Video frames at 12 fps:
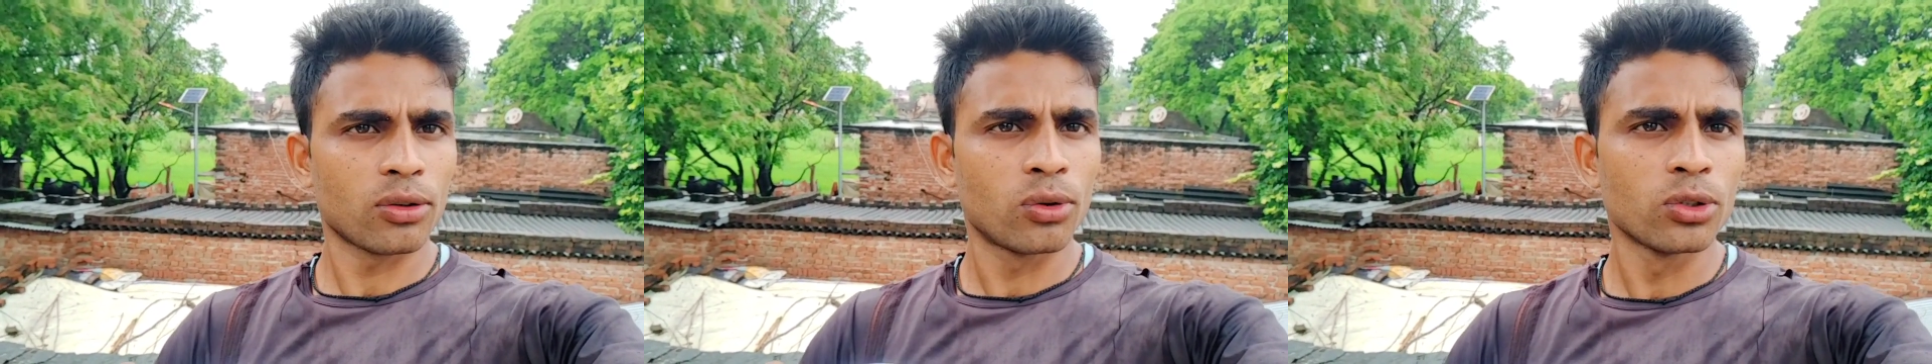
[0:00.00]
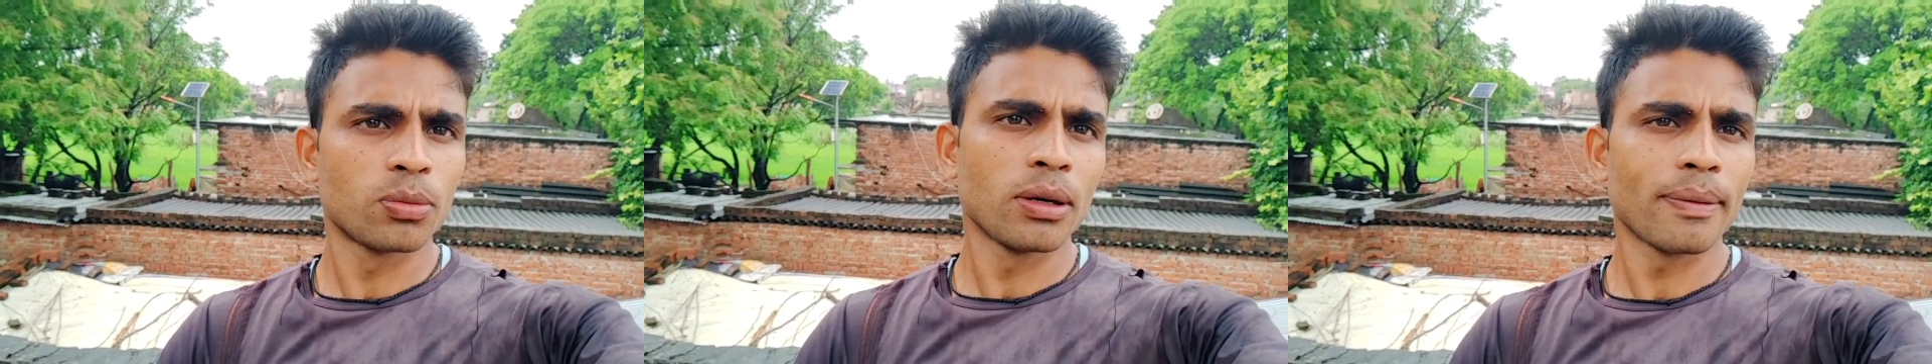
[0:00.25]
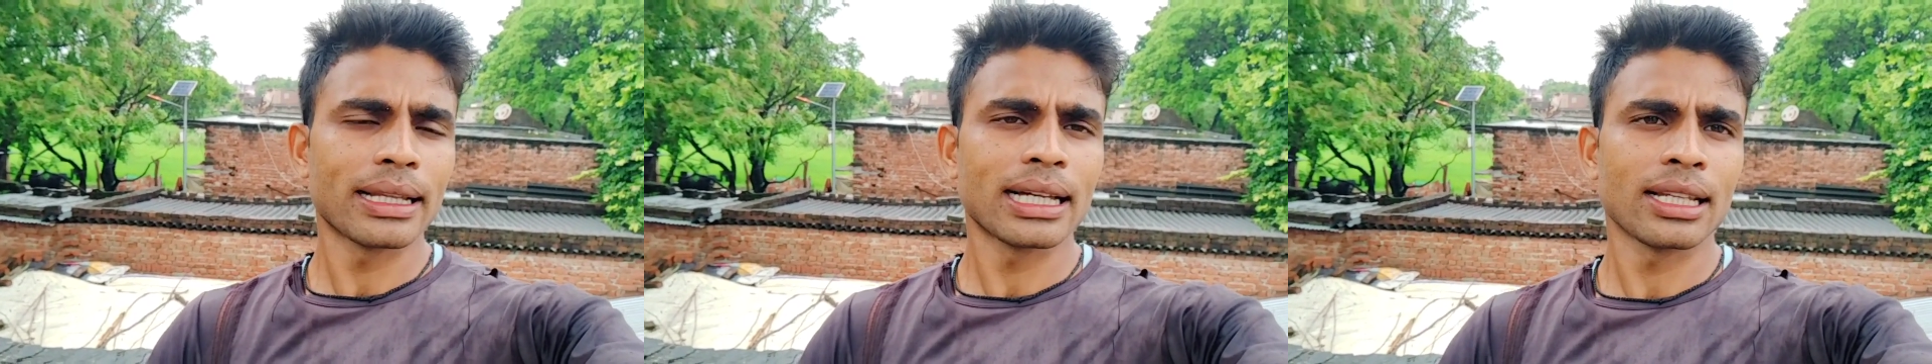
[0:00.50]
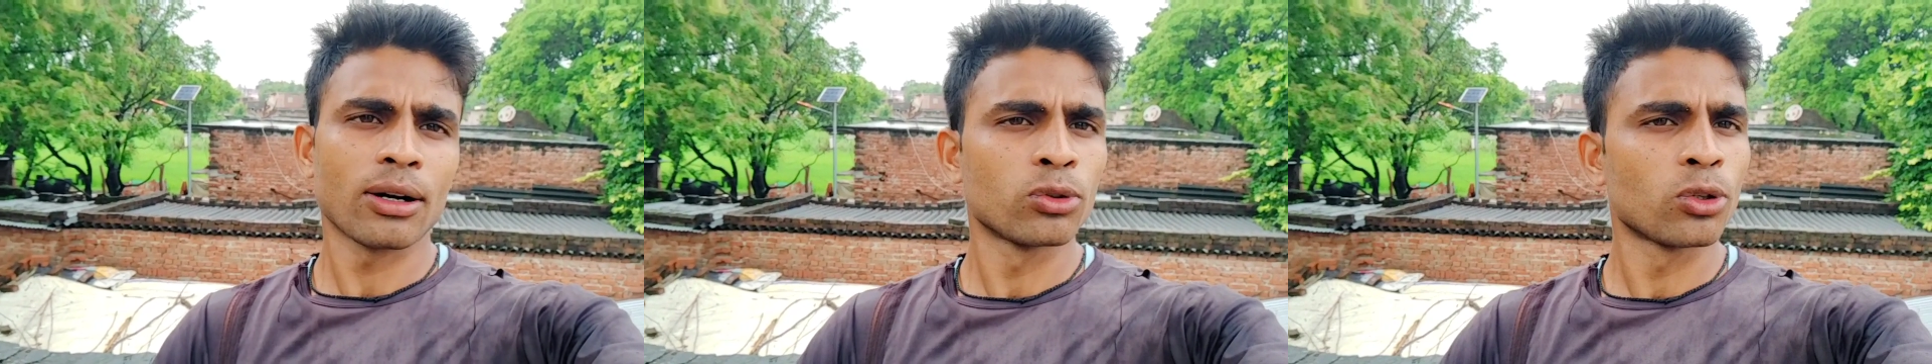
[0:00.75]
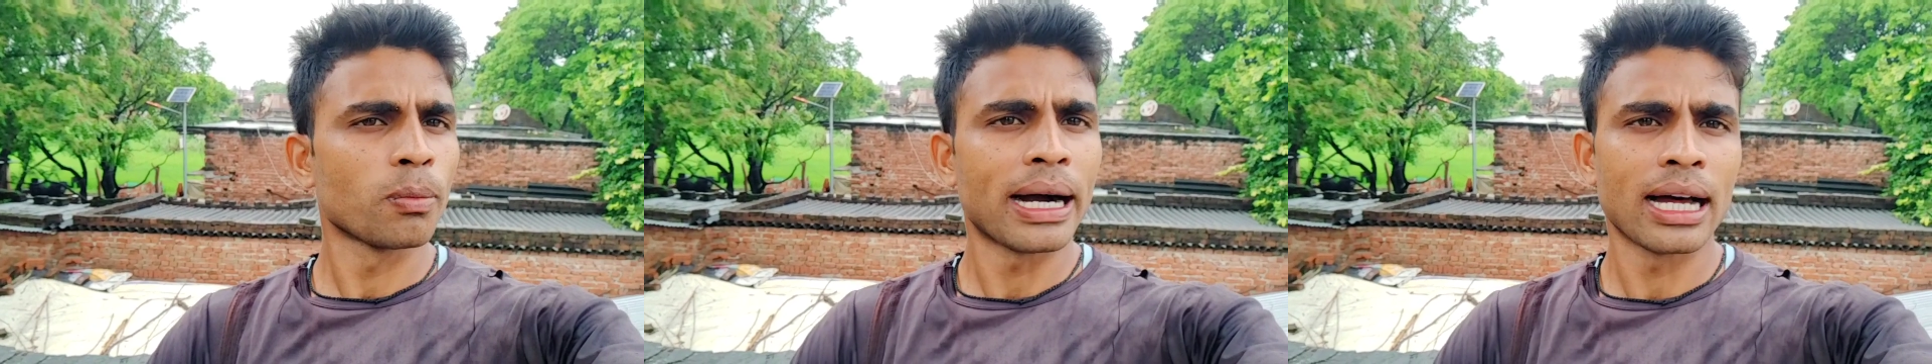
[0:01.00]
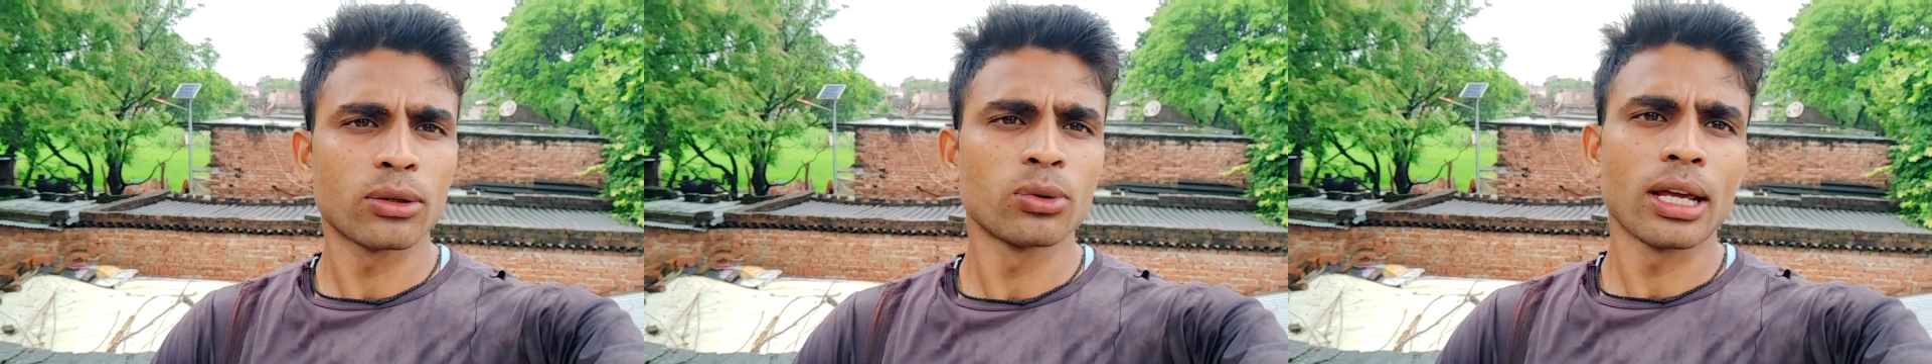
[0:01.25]
कुछ भी बताता हूँ तो
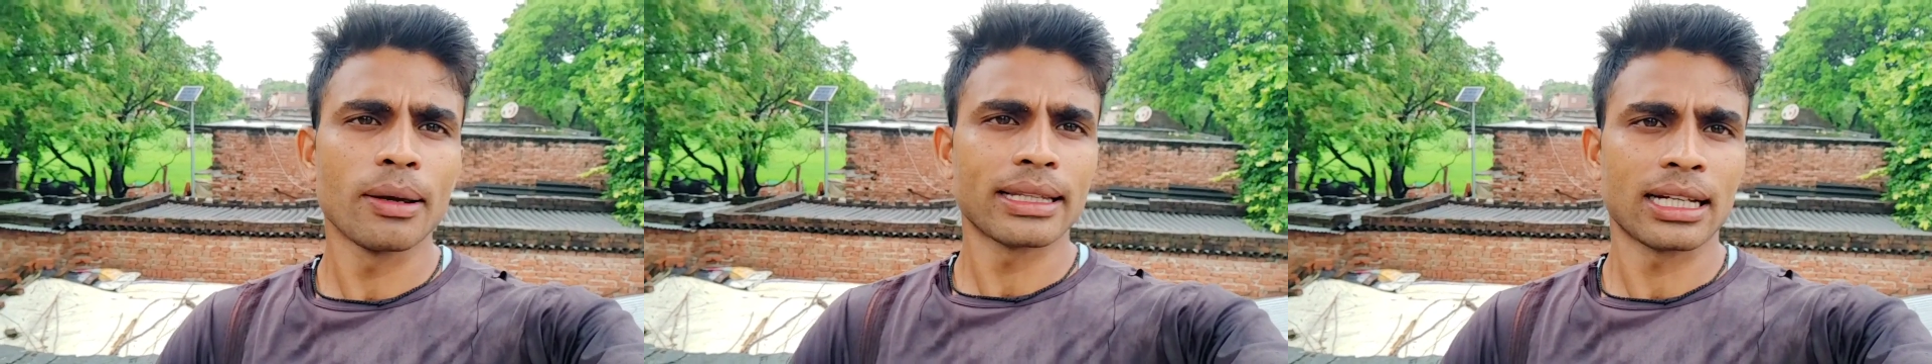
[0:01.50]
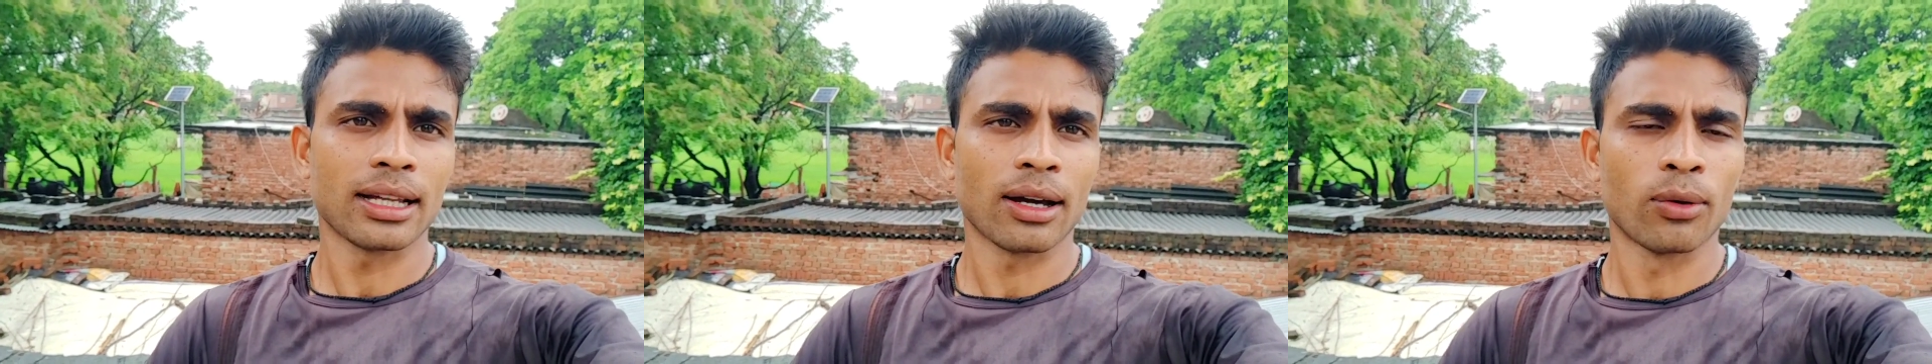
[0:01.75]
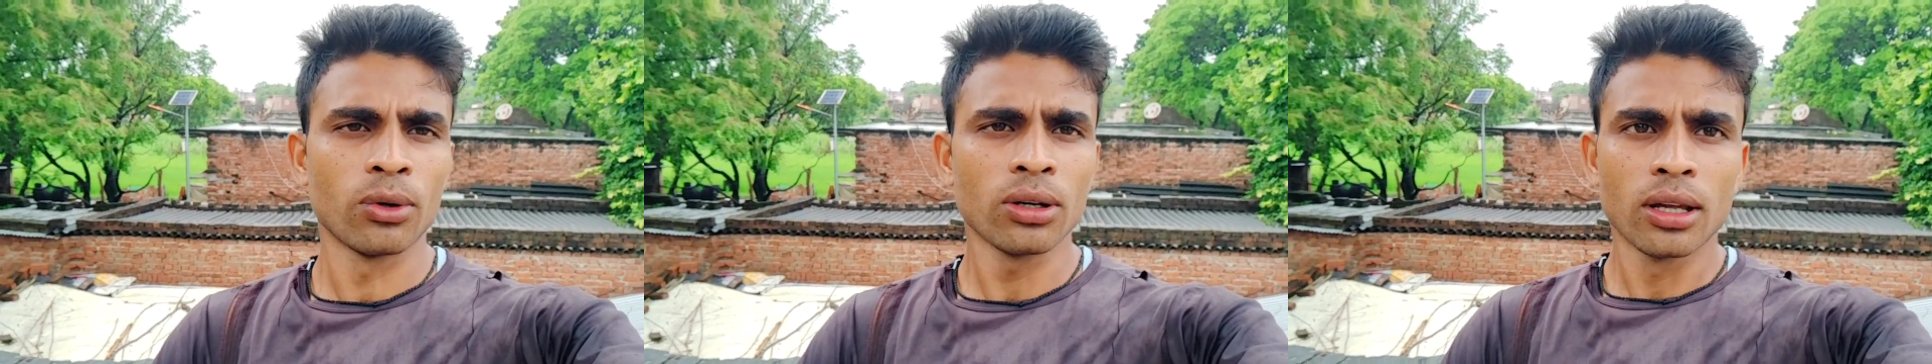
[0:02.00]
फालतू नहीं बताता हूँ